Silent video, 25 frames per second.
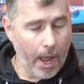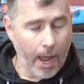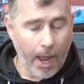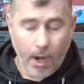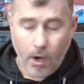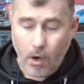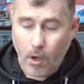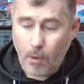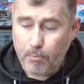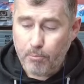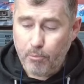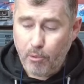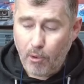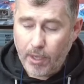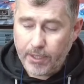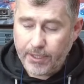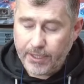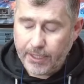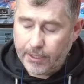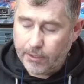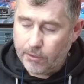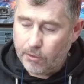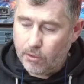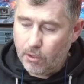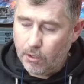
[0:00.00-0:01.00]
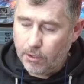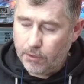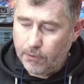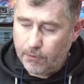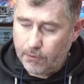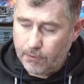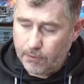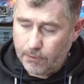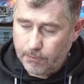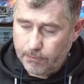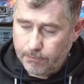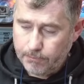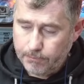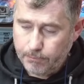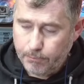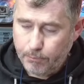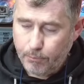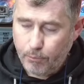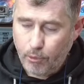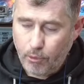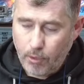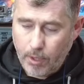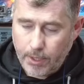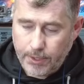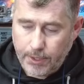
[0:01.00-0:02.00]
Alors, pour anecdote,
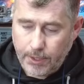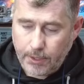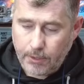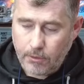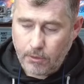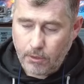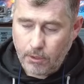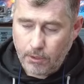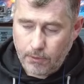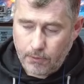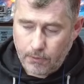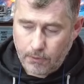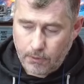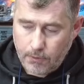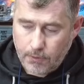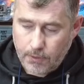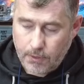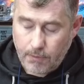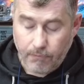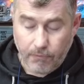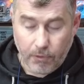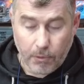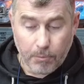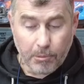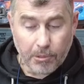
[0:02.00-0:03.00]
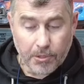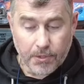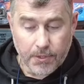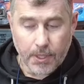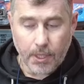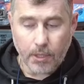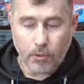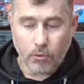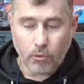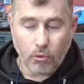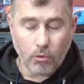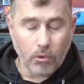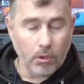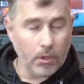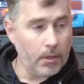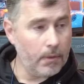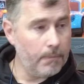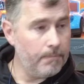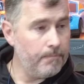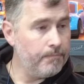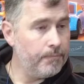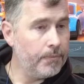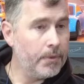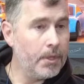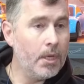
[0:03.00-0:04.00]
pour anecdote, ça me fait penser à un truc.
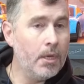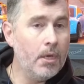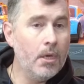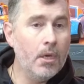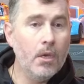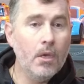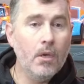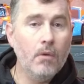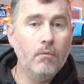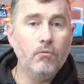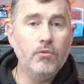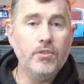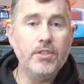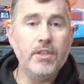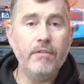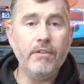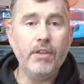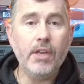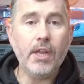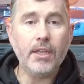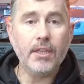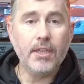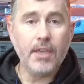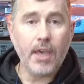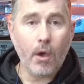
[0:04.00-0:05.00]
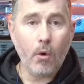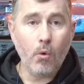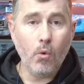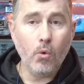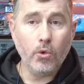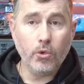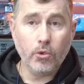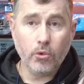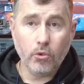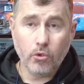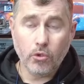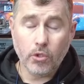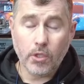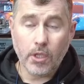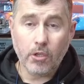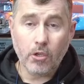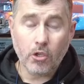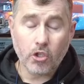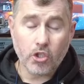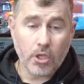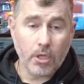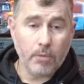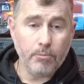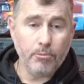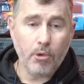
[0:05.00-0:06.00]
Vous savez, la carreau que
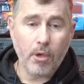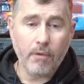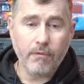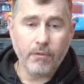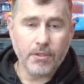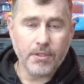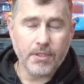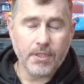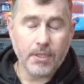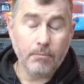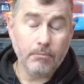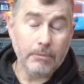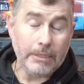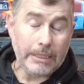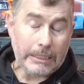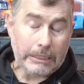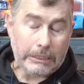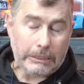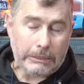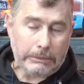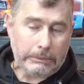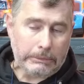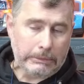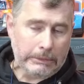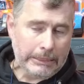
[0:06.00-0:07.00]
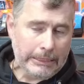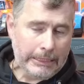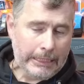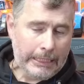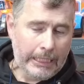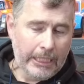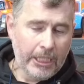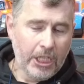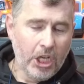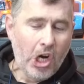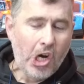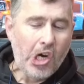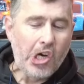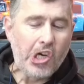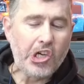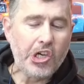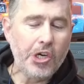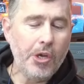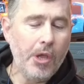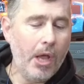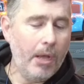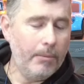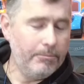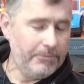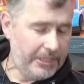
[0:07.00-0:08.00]
d'ailleurs j'ai un peu avancé, mais
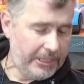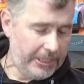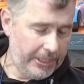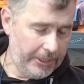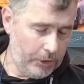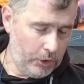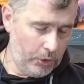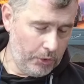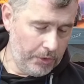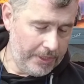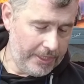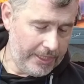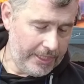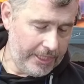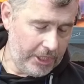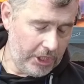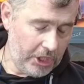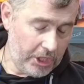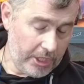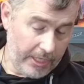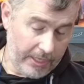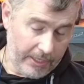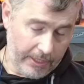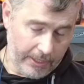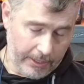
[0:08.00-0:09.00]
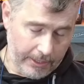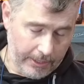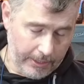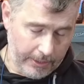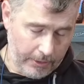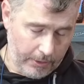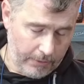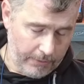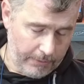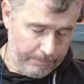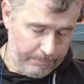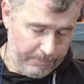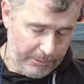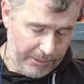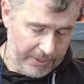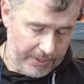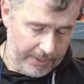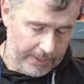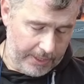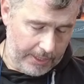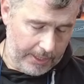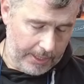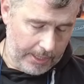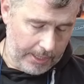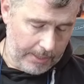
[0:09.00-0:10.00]
j'ai un petit souci. J'avais
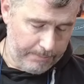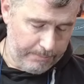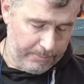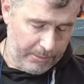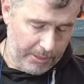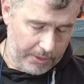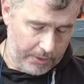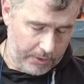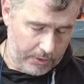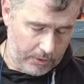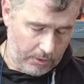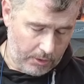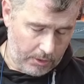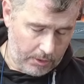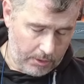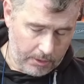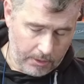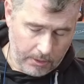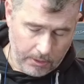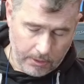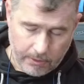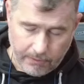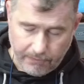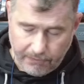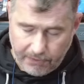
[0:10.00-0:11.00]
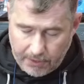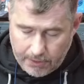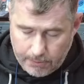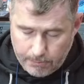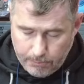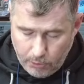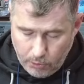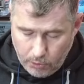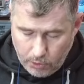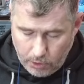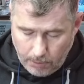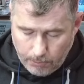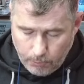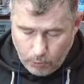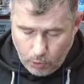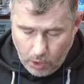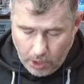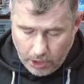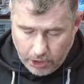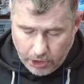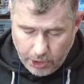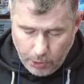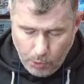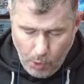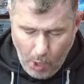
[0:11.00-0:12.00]
posté un post sur euh, Facebook comme
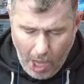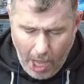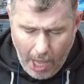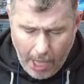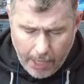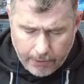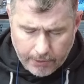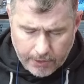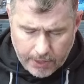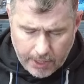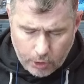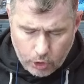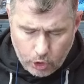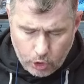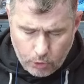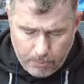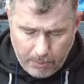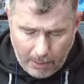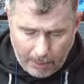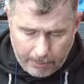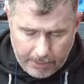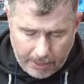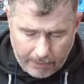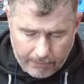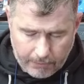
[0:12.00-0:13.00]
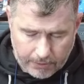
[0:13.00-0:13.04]
quoi je dis Ouais, ça a super bien